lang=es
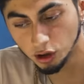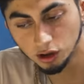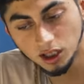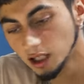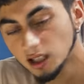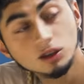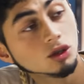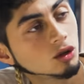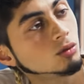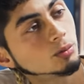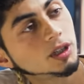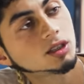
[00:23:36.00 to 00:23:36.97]
pero está ahí dentro
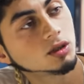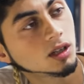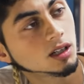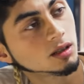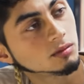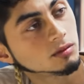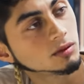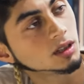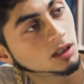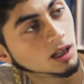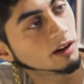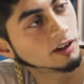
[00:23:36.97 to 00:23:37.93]
de un personaje.
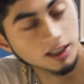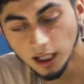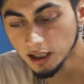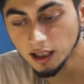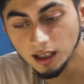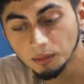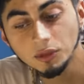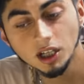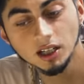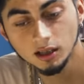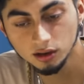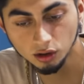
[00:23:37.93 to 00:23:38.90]
Y la batalla
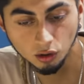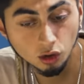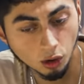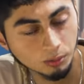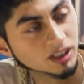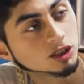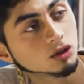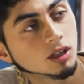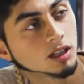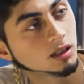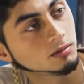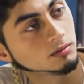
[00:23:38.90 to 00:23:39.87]
también son dos
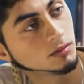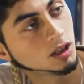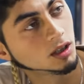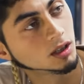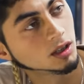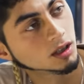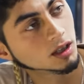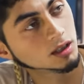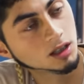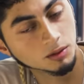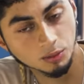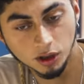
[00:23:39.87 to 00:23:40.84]
personajes,
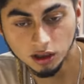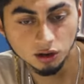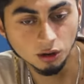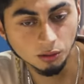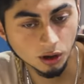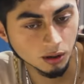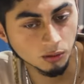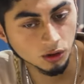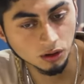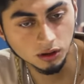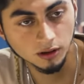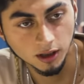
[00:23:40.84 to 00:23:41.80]
¿cachai? Por eso
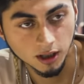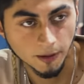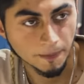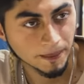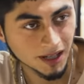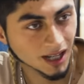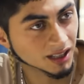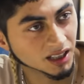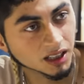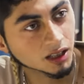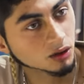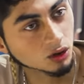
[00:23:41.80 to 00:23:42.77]
podemos
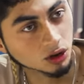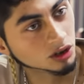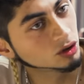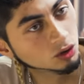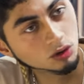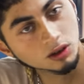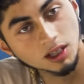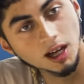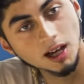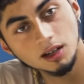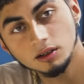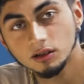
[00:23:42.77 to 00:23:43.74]
salirnos,
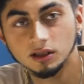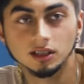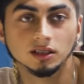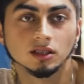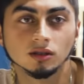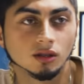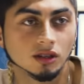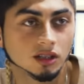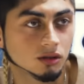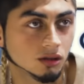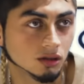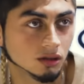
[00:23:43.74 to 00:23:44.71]
insultarnos, decirnos
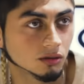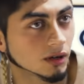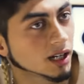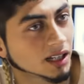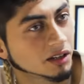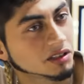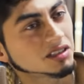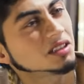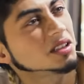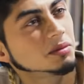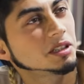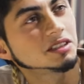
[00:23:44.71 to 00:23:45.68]
de todo, igual es que a
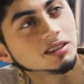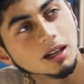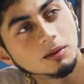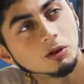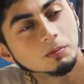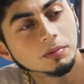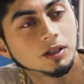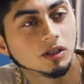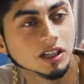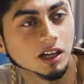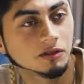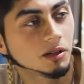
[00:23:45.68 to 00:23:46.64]
veces ni pensamos,
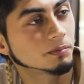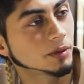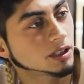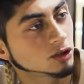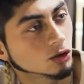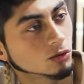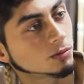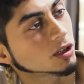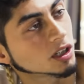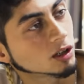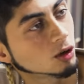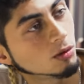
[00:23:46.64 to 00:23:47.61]
pero queda bien para el show
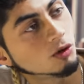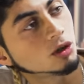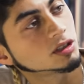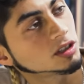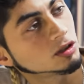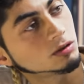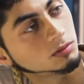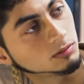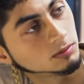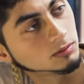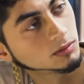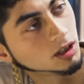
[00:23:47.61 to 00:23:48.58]
porque es como boxeo.
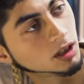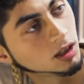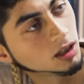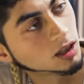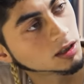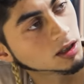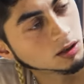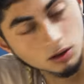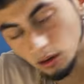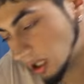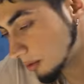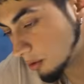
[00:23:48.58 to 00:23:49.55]
Mm.
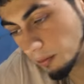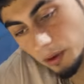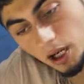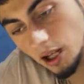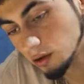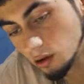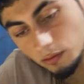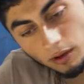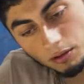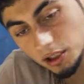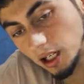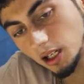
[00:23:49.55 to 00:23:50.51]
Nos estamos pegando y nos
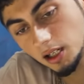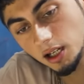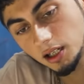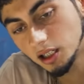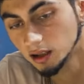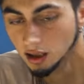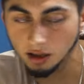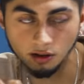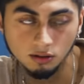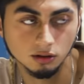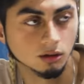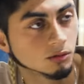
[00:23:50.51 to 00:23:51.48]
vamos a sacar la cresta y
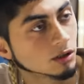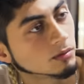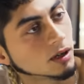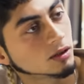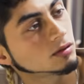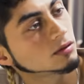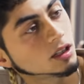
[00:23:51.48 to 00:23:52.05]
abajo somos hermanos,